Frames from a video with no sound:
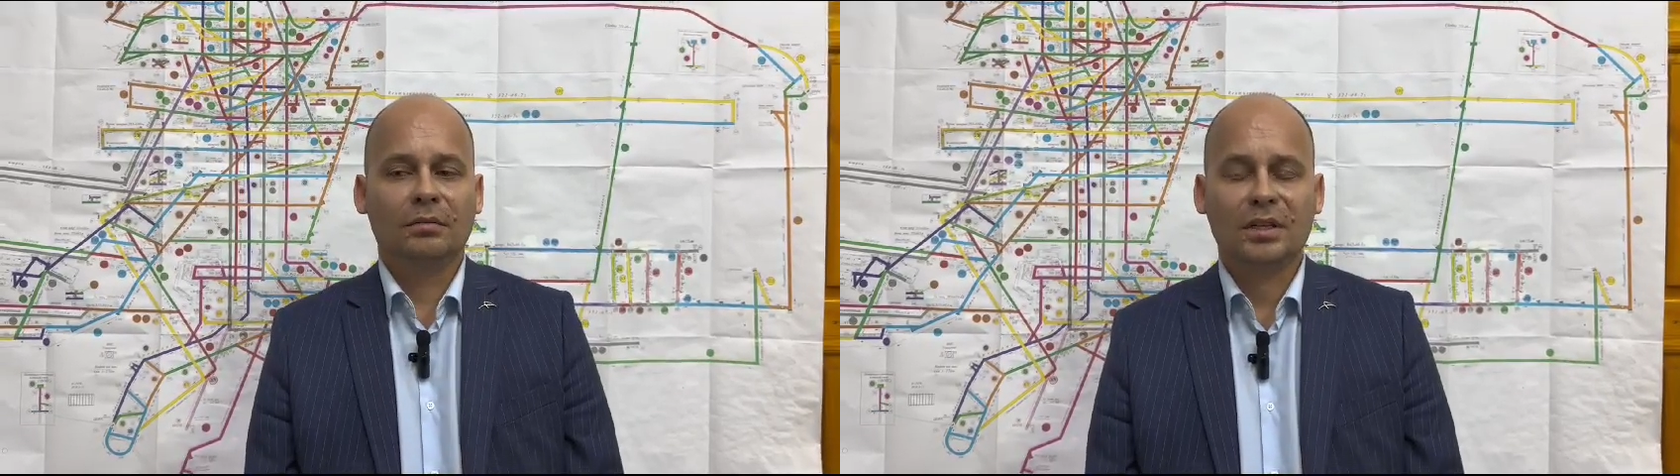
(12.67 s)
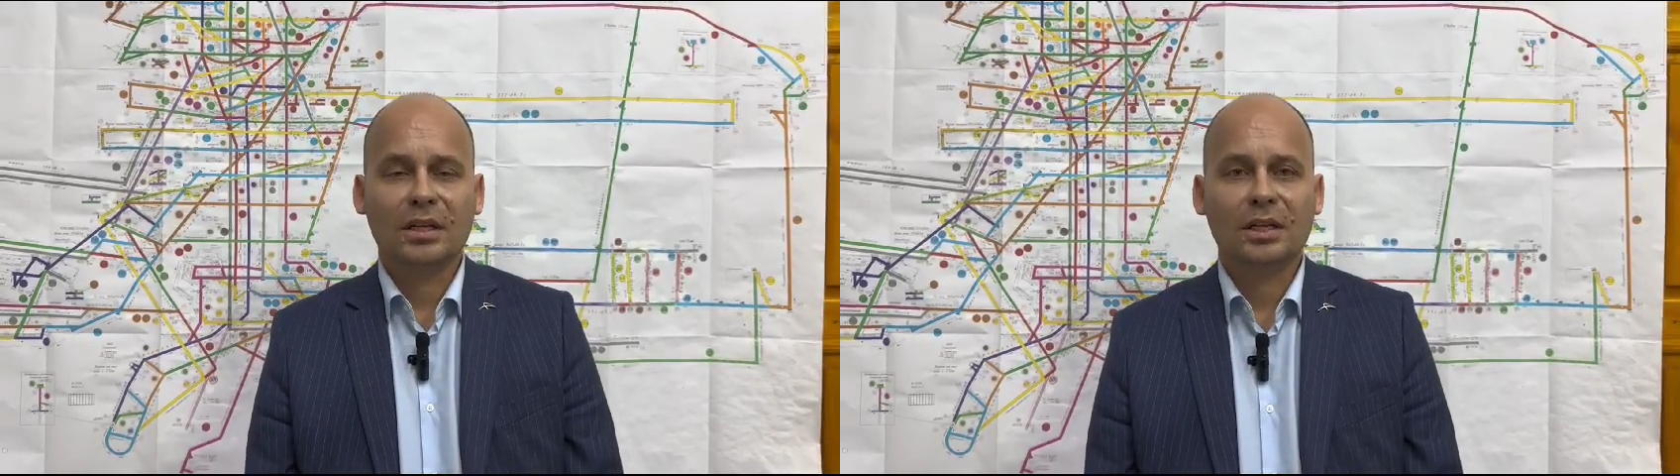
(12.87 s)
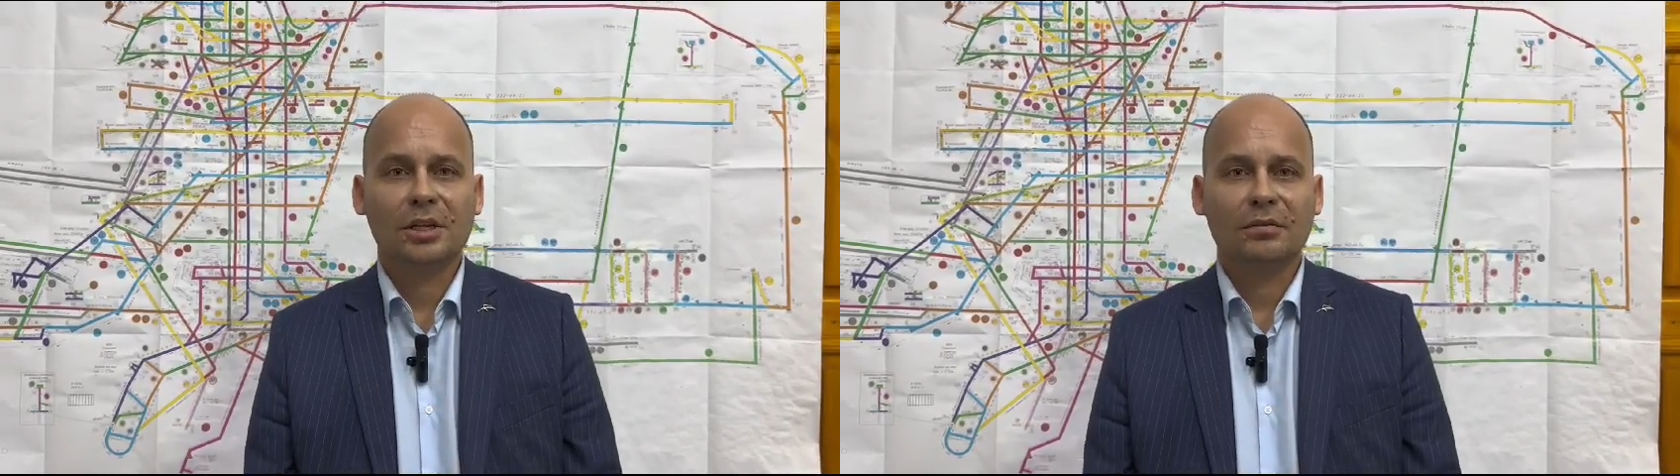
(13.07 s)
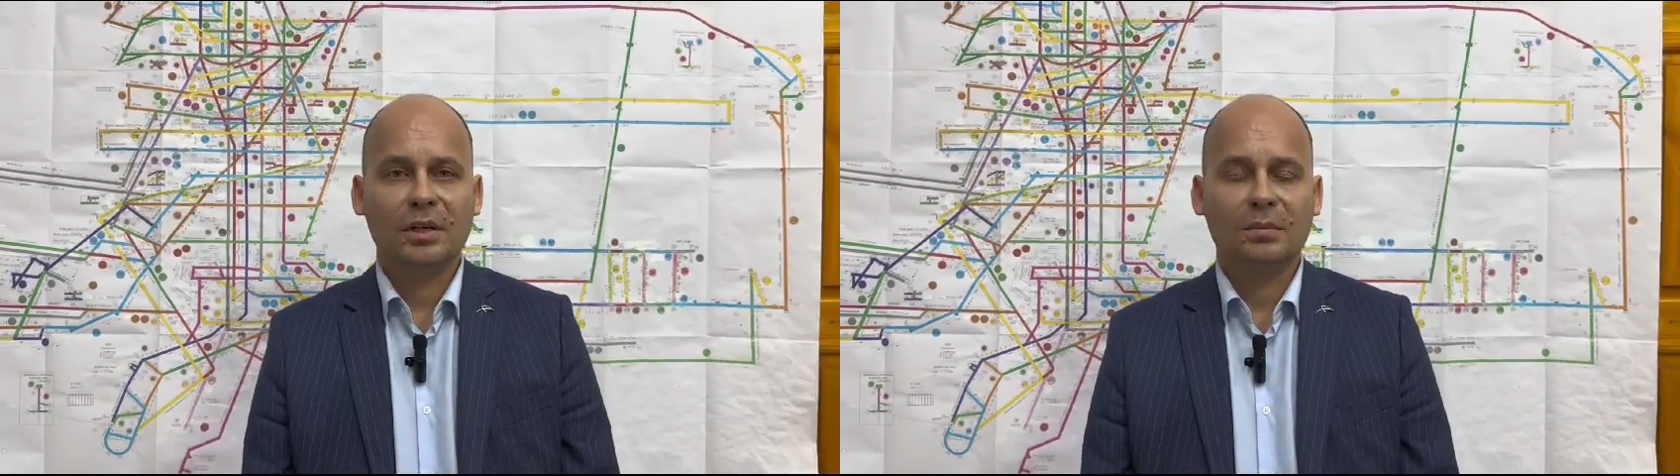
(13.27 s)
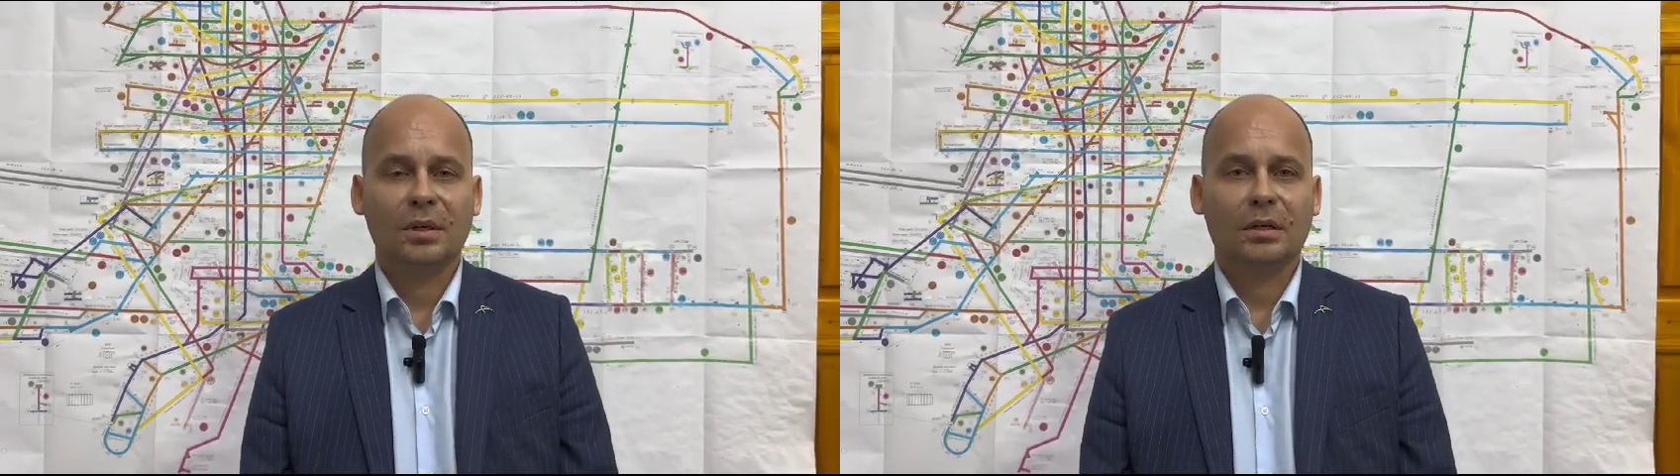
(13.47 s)
В настоящее
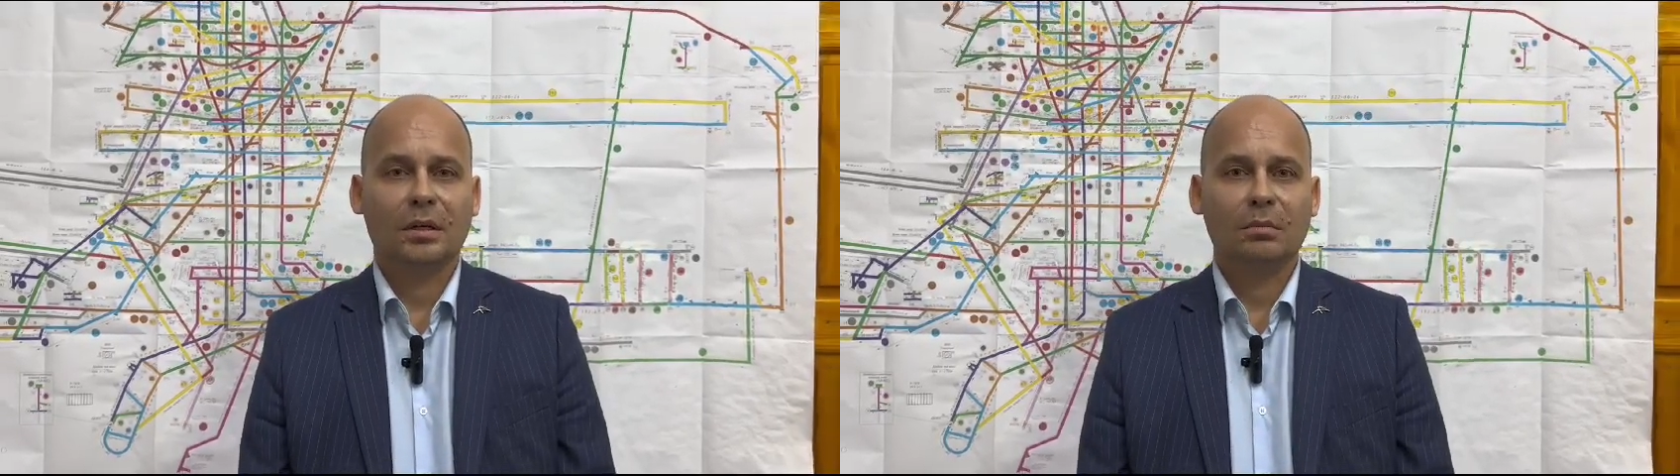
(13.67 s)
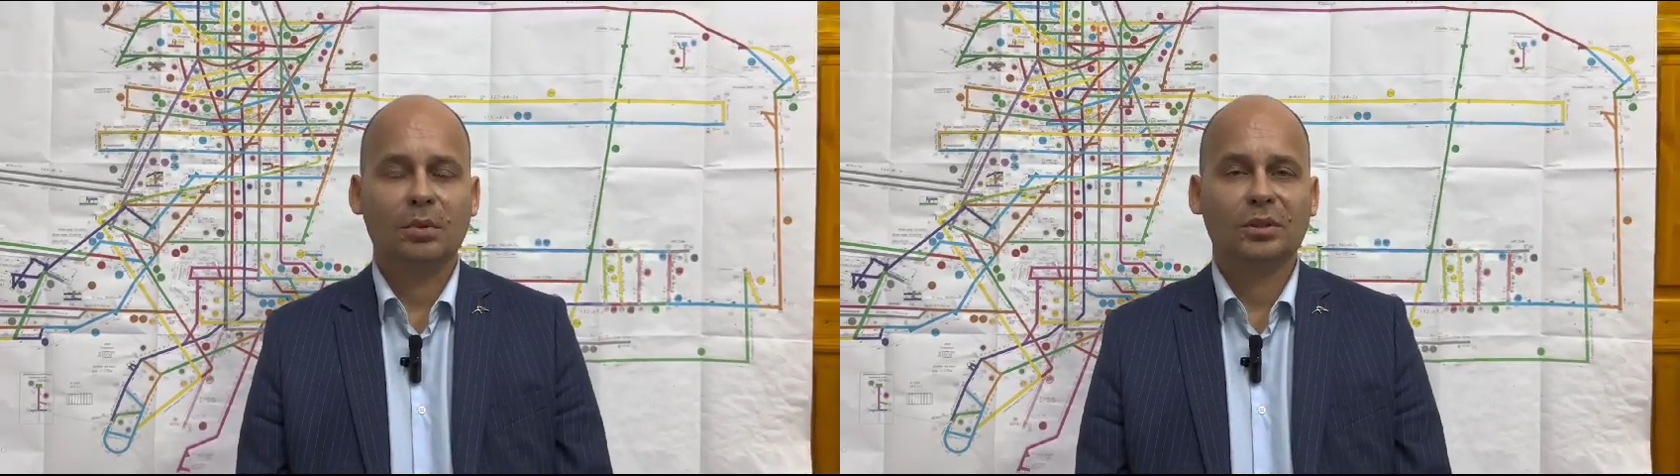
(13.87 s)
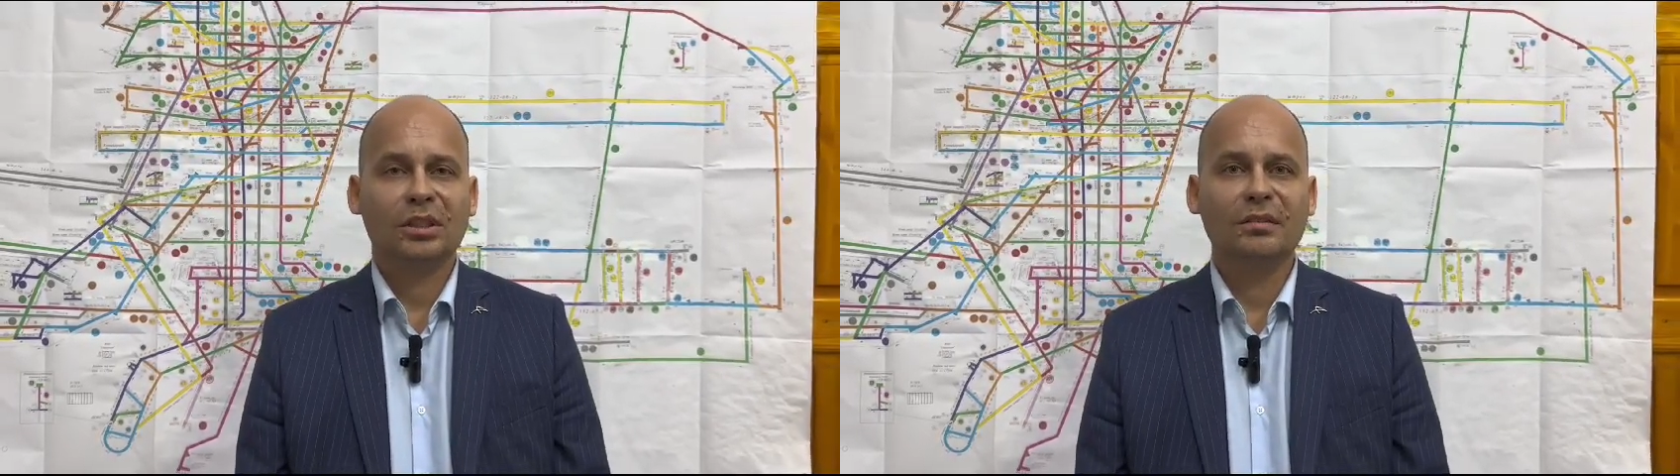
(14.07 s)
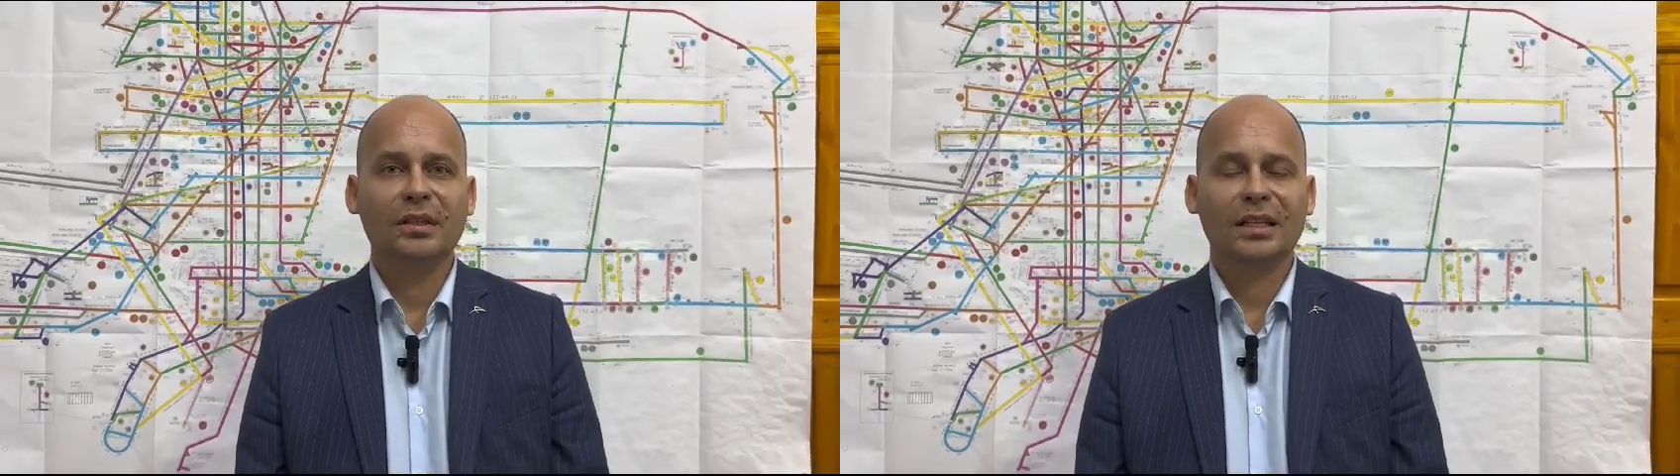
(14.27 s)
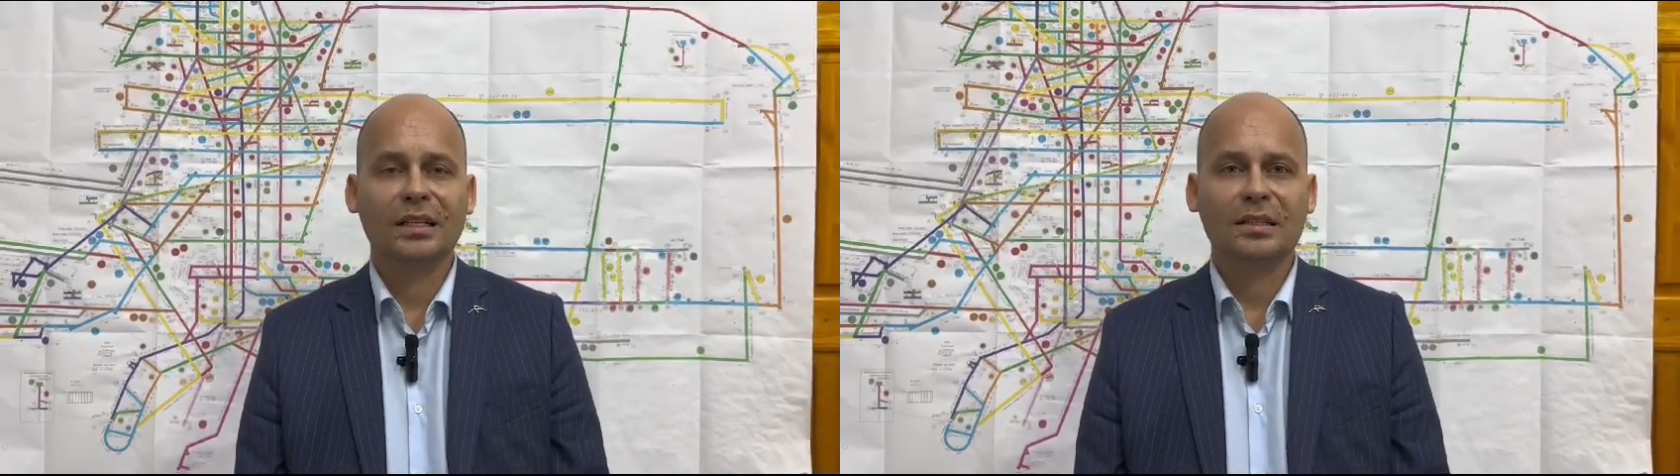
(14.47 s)
время работает
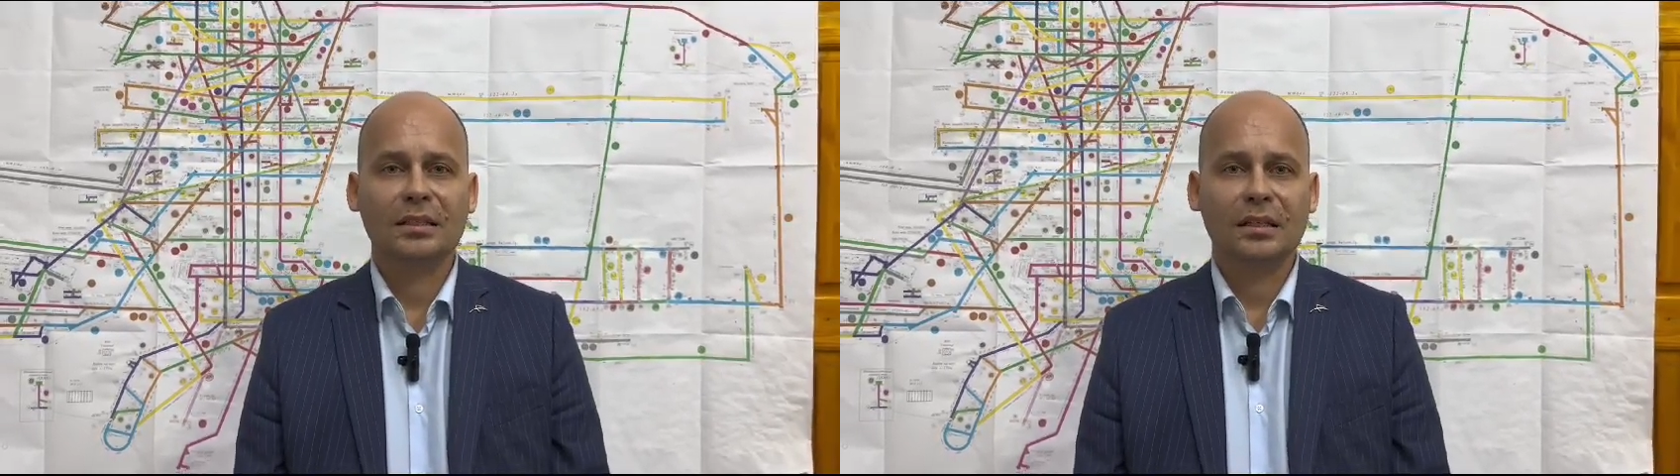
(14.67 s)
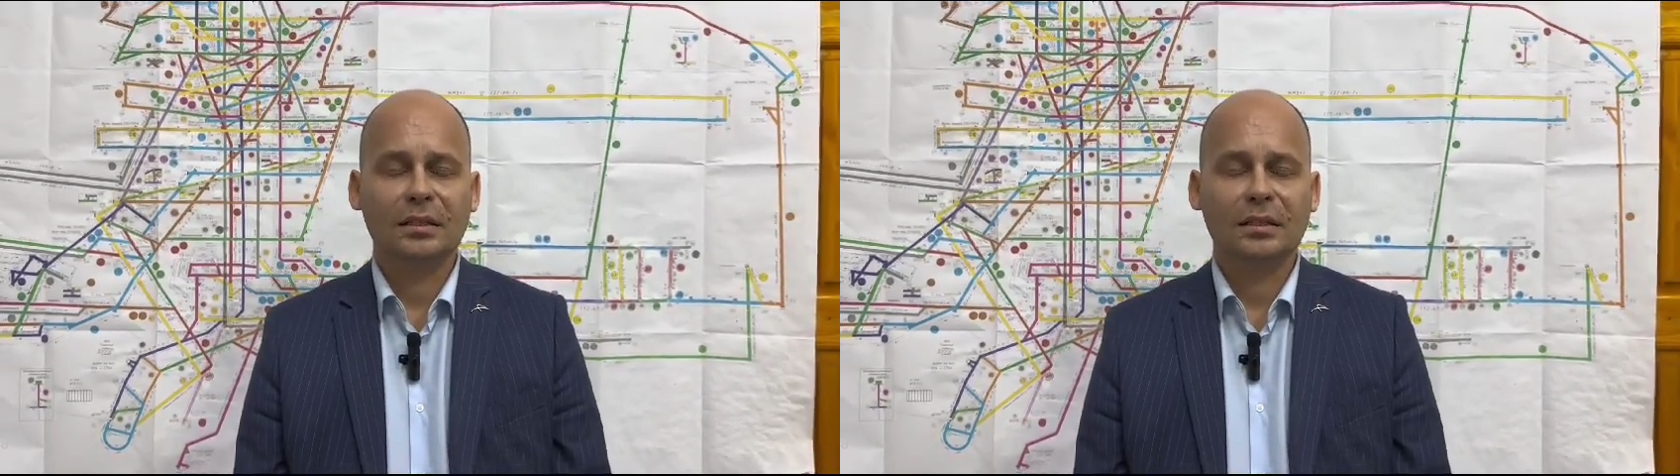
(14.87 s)
12